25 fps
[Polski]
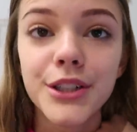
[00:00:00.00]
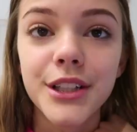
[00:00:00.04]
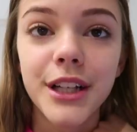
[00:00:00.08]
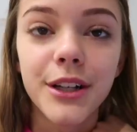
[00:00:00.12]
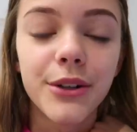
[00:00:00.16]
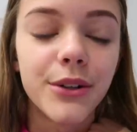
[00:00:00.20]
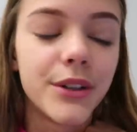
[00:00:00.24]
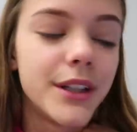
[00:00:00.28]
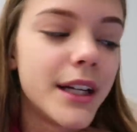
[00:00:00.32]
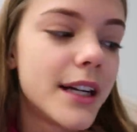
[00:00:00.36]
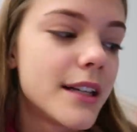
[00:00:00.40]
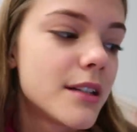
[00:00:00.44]
tak
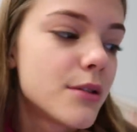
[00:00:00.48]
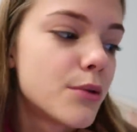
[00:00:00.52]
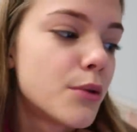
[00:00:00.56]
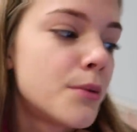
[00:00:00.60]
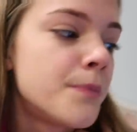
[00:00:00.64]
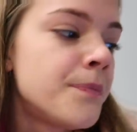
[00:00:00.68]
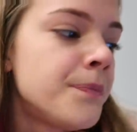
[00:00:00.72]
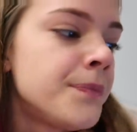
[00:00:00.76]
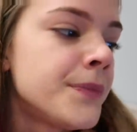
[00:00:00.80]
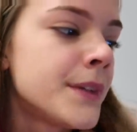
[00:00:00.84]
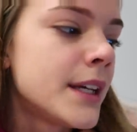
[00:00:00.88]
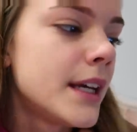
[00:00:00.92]
od razu,
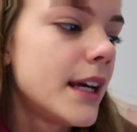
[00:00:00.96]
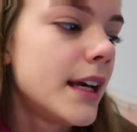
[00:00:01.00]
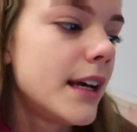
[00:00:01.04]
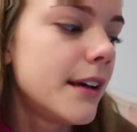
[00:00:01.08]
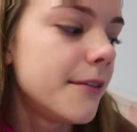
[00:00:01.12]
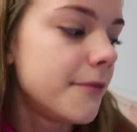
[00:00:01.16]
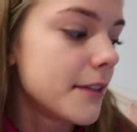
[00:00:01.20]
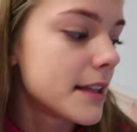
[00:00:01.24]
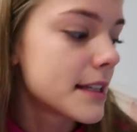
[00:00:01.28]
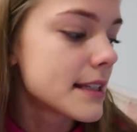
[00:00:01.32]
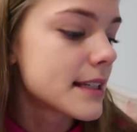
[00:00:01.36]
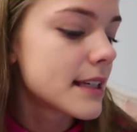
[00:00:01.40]

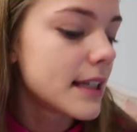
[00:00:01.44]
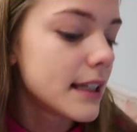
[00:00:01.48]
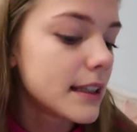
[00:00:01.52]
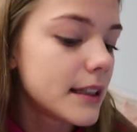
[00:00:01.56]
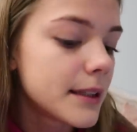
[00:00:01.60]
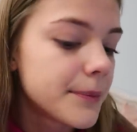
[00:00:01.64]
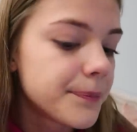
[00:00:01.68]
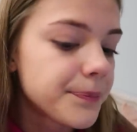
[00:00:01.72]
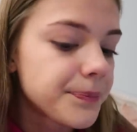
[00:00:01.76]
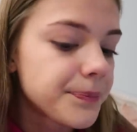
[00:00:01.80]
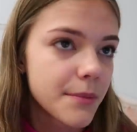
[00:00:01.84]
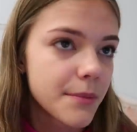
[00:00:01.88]
więc
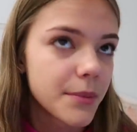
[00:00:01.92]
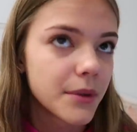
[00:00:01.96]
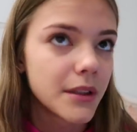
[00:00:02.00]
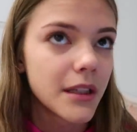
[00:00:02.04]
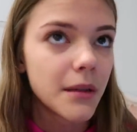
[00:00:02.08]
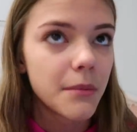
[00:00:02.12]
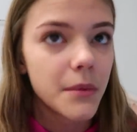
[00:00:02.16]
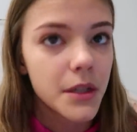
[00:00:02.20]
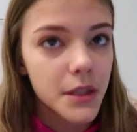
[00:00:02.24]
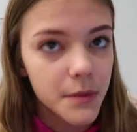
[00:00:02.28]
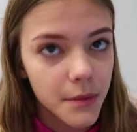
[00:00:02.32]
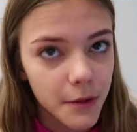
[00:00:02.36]
git.
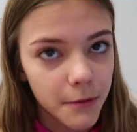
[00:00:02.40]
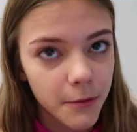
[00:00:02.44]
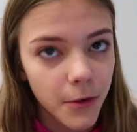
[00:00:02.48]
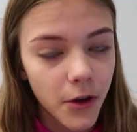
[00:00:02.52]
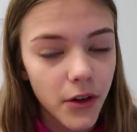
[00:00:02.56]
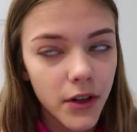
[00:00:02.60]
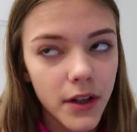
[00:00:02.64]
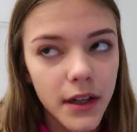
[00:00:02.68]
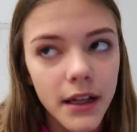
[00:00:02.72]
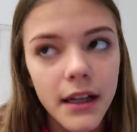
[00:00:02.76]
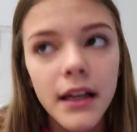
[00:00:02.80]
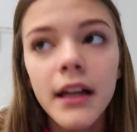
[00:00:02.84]
Potem mieliśmy
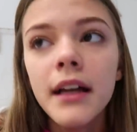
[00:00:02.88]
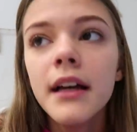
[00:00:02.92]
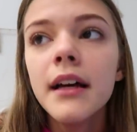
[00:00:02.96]
wok.